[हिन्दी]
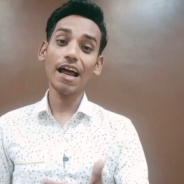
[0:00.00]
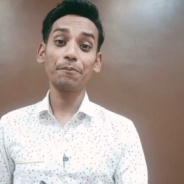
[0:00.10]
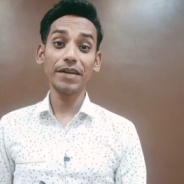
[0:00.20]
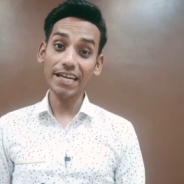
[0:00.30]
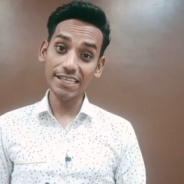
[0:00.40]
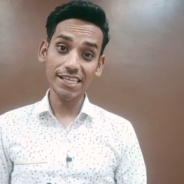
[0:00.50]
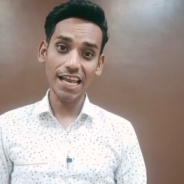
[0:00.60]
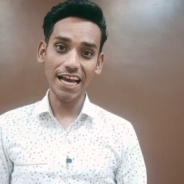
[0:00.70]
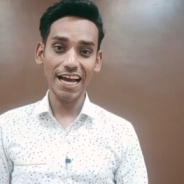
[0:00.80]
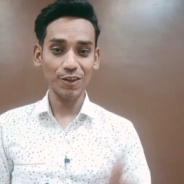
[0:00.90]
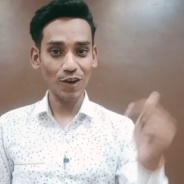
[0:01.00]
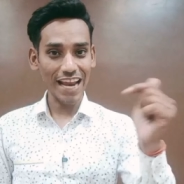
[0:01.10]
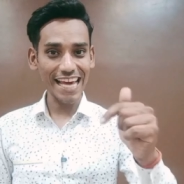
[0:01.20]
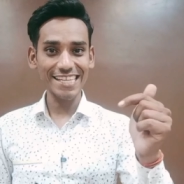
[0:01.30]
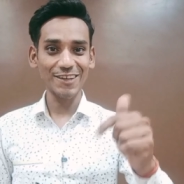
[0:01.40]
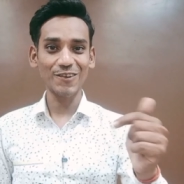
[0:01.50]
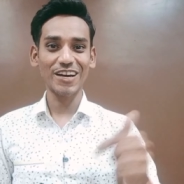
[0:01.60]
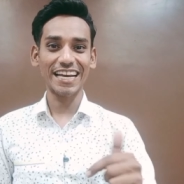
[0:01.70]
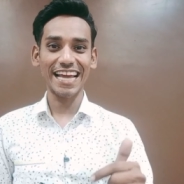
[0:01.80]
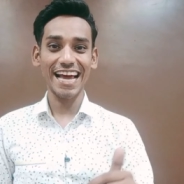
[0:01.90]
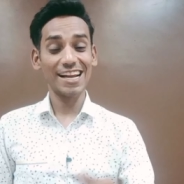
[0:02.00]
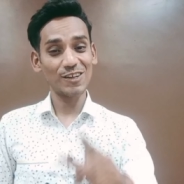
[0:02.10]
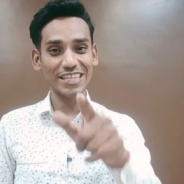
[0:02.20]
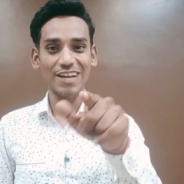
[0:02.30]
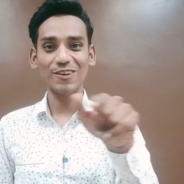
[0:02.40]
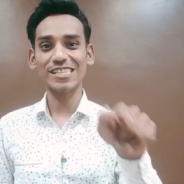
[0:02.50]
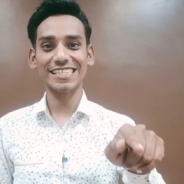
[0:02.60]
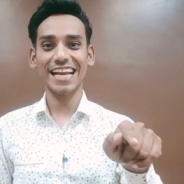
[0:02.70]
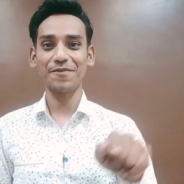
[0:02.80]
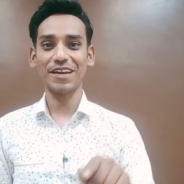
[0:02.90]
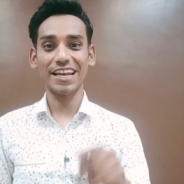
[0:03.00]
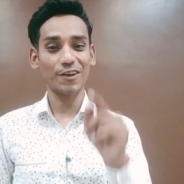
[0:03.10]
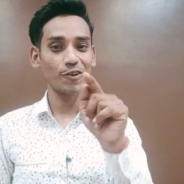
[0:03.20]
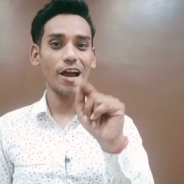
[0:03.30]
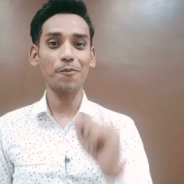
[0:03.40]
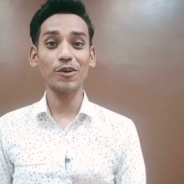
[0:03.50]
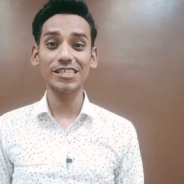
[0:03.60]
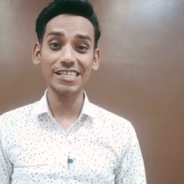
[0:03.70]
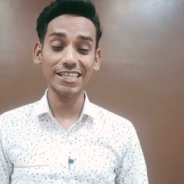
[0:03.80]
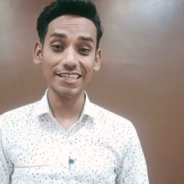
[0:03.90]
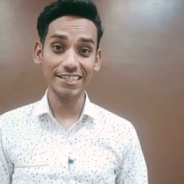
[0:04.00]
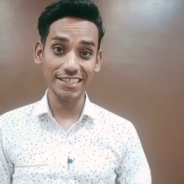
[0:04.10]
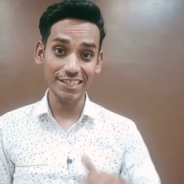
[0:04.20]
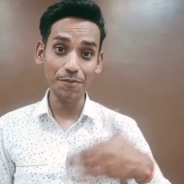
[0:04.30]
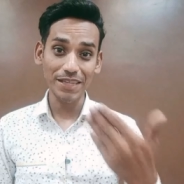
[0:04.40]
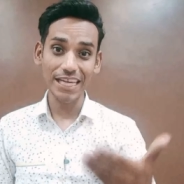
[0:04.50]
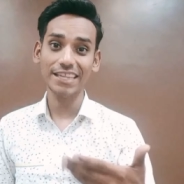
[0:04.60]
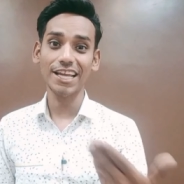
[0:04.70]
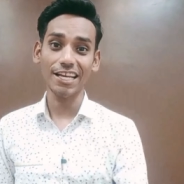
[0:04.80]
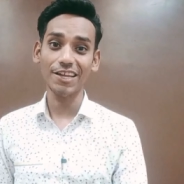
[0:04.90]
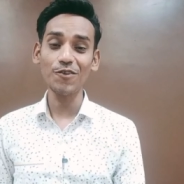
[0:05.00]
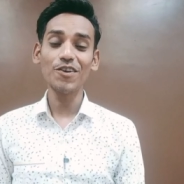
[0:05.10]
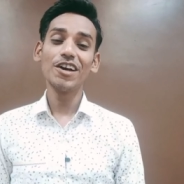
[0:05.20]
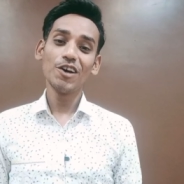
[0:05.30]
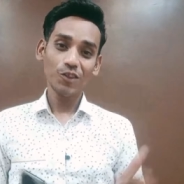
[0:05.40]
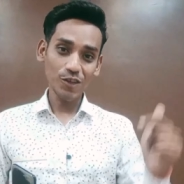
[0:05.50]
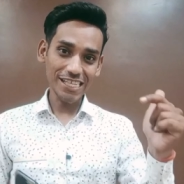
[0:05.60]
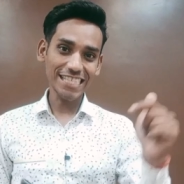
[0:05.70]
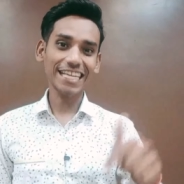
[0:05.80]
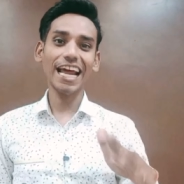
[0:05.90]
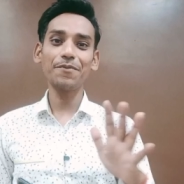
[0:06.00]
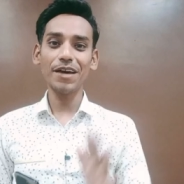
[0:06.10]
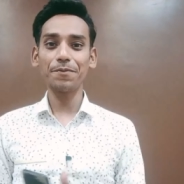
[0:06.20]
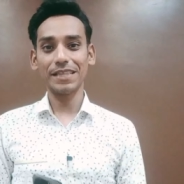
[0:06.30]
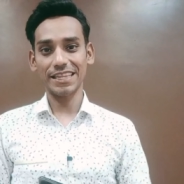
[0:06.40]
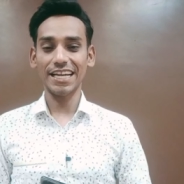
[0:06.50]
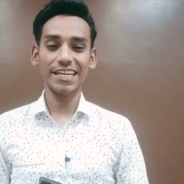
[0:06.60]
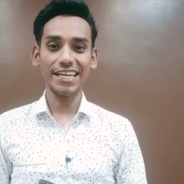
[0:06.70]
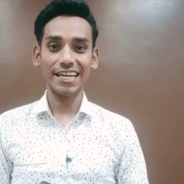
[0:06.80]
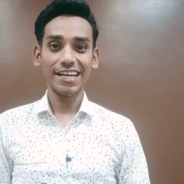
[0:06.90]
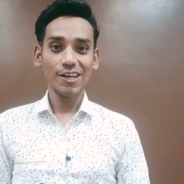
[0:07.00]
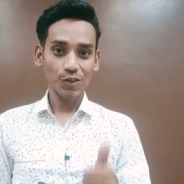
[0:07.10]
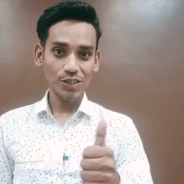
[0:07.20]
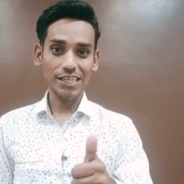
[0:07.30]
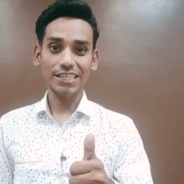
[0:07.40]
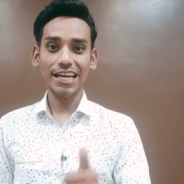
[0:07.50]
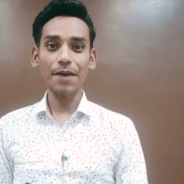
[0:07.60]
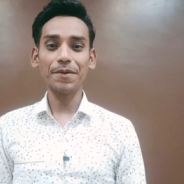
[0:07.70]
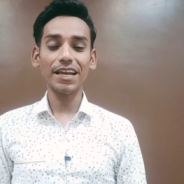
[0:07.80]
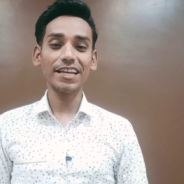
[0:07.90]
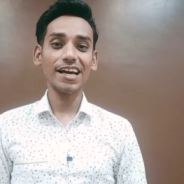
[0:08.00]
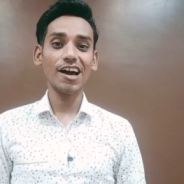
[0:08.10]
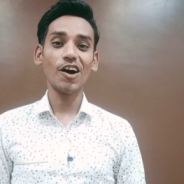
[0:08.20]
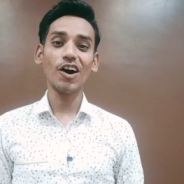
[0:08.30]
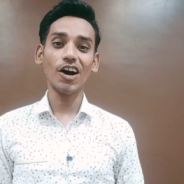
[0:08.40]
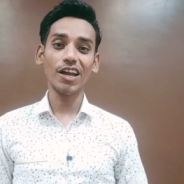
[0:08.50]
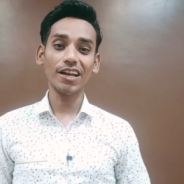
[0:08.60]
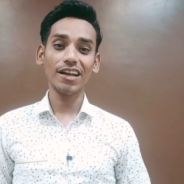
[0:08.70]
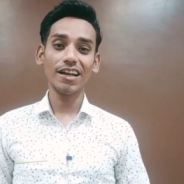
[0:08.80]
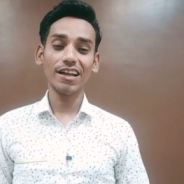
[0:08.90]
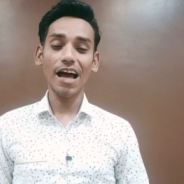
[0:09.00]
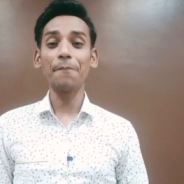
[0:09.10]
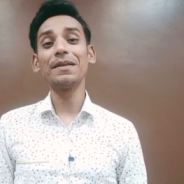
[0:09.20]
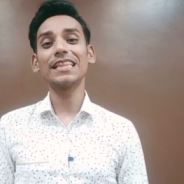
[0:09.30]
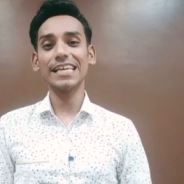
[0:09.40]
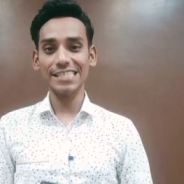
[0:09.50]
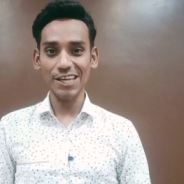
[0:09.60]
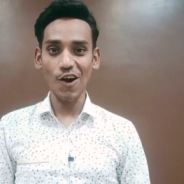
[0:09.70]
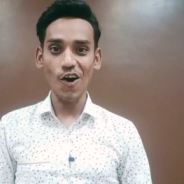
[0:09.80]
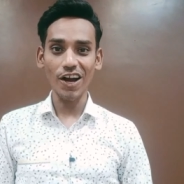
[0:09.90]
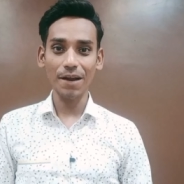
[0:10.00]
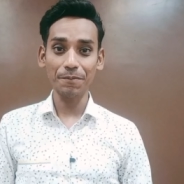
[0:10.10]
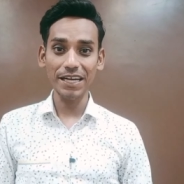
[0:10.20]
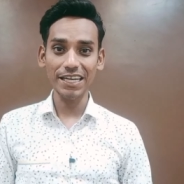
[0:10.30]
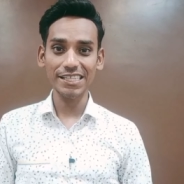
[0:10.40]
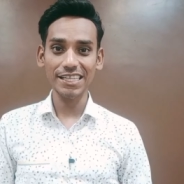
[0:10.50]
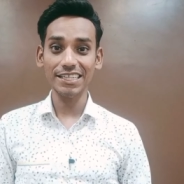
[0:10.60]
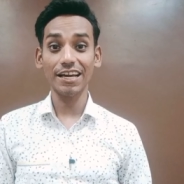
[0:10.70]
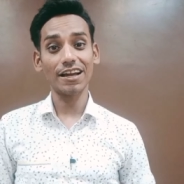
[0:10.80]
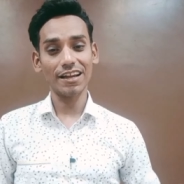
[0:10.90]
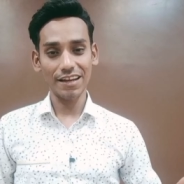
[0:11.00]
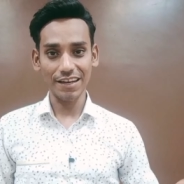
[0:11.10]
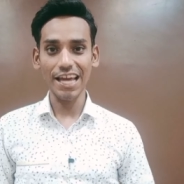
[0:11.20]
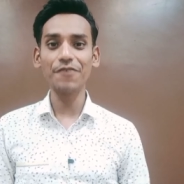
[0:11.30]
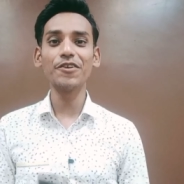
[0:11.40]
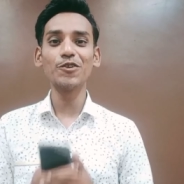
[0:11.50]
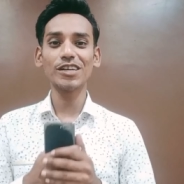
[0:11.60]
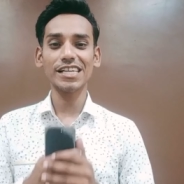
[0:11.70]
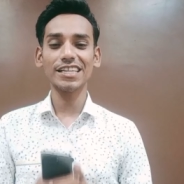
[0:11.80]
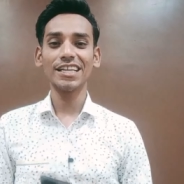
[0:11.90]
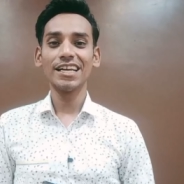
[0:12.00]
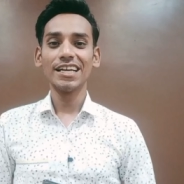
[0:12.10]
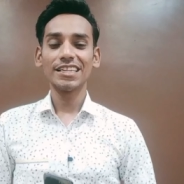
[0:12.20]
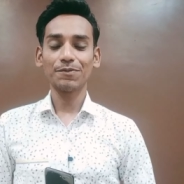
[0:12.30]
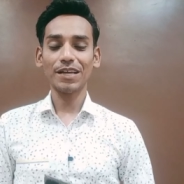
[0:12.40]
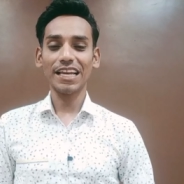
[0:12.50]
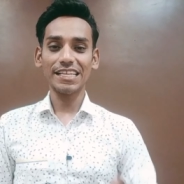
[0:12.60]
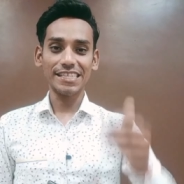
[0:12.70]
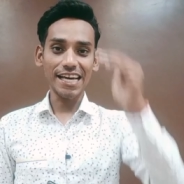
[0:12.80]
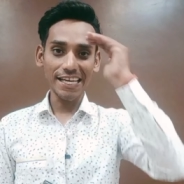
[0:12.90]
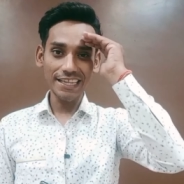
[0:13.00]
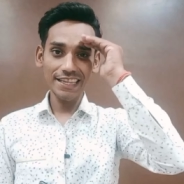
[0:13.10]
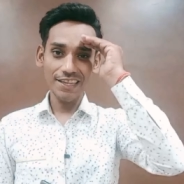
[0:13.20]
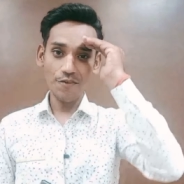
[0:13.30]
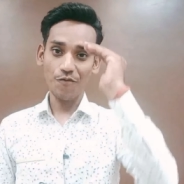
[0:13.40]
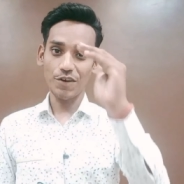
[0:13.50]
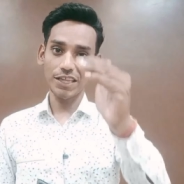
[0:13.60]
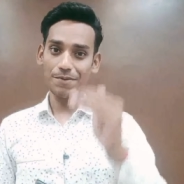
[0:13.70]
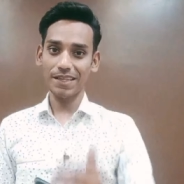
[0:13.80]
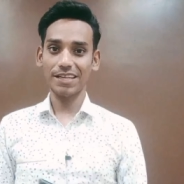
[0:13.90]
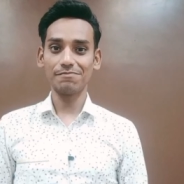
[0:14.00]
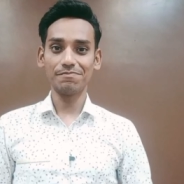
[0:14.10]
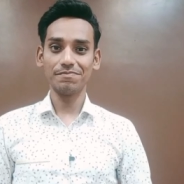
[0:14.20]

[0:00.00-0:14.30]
अगर अपडेट अच्छा लगा है तो लाइक जरूर करना यार और चैनल को सब्सक्राइब कर लेना क्योंकि आपको इसी से चीज़ें बताता रहता हूँ तो सब्सक्राइब यार बनता है ठीक है तो सब्सक्राइब कर लेना और अब मिलता है किसी और अपडेट के साथ यार नई वीडियो के साथ तब तक के लिए जय हिंद वंदे मातरम